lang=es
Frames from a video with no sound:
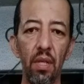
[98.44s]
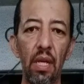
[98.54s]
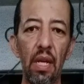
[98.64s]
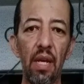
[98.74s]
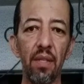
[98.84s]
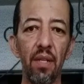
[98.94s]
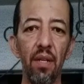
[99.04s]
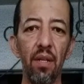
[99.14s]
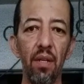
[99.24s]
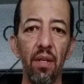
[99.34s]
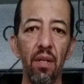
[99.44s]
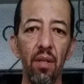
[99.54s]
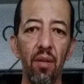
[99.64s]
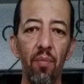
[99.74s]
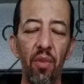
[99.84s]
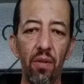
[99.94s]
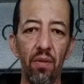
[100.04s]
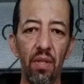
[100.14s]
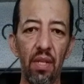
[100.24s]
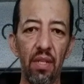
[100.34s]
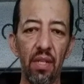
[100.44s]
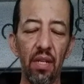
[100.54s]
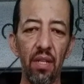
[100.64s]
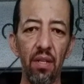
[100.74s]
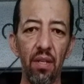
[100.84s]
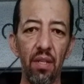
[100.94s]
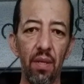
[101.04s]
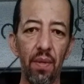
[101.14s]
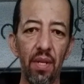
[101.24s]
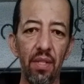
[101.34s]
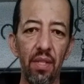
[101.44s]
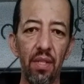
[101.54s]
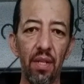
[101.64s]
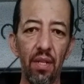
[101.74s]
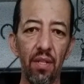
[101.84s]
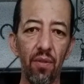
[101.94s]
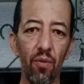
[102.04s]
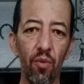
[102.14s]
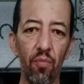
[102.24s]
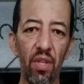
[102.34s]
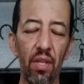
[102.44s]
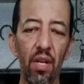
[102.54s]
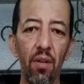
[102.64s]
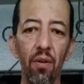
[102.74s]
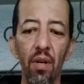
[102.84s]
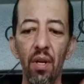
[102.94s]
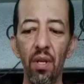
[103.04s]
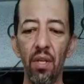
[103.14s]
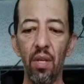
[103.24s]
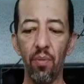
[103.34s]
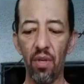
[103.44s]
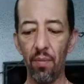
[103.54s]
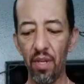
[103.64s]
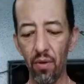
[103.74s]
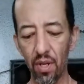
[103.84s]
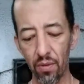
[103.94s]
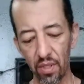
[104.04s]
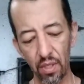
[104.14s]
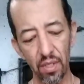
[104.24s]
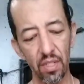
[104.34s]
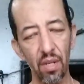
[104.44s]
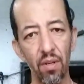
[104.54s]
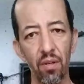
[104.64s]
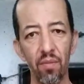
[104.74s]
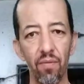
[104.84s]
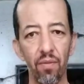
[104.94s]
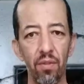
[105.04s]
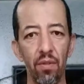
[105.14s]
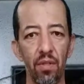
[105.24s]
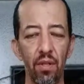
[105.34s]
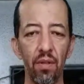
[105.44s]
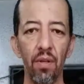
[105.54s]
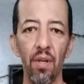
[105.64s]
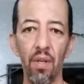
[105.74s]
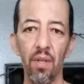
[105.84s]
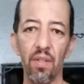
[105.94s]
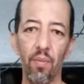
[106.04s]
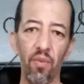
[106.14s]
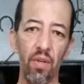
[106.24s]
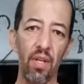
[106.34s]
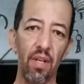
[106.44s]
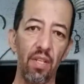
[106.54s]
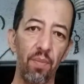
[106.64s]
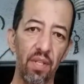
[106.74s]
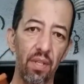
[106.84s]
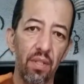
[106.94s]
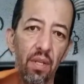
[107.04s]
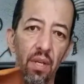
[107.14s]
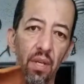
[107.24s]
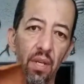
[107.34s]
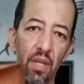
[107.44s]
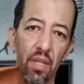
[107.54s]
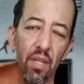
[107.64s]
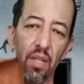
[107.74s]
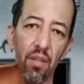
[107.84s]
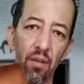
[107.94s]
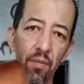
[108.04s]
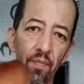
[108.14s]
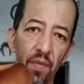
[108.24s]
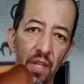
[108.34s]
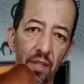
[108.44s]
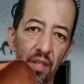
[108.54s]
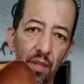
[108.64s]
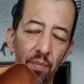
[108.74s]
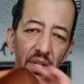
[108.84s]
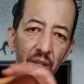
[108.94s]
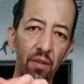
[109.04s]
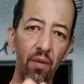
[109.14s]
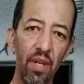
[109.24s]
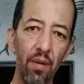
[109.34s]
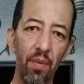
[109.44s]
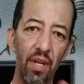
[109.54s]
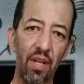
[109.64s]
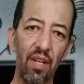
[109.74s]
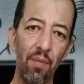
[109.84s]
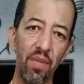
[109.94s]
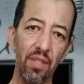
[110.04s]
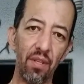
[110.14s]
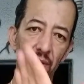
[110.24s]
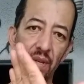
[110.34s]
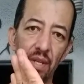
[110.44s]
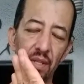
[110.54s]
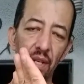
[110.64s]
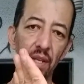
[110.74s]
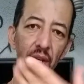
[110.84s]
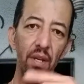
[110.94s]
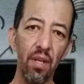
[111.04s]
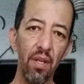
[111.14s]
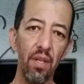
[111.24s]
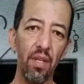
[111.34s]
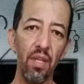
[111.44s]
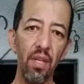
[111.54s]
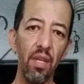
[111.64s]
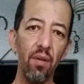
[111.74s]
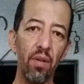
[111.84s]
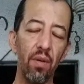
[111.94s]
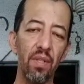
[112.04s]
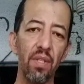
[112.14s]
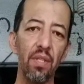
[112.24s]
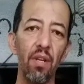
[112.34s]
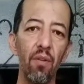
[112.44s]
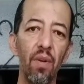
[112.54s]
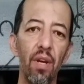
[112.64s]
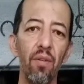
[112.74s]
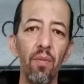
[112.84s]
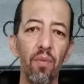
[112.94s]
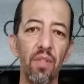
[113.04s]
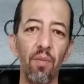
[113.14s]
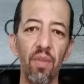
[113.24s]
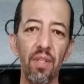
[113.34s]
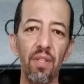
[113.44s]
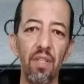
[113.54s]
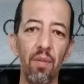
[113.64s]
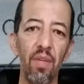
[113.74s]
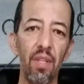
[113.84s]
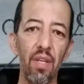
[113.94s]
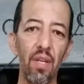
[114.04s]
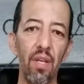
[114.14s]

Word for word: el asa personalizada lleva las iniciales de su propietario y pues la mayoría de ustedes ya saben cómo funciona ¿no? se ponen las piezas aquí adentro esta tapa se dobla para que la pieza no vaya a salir y una vez que está doblado pues simple y sencillamente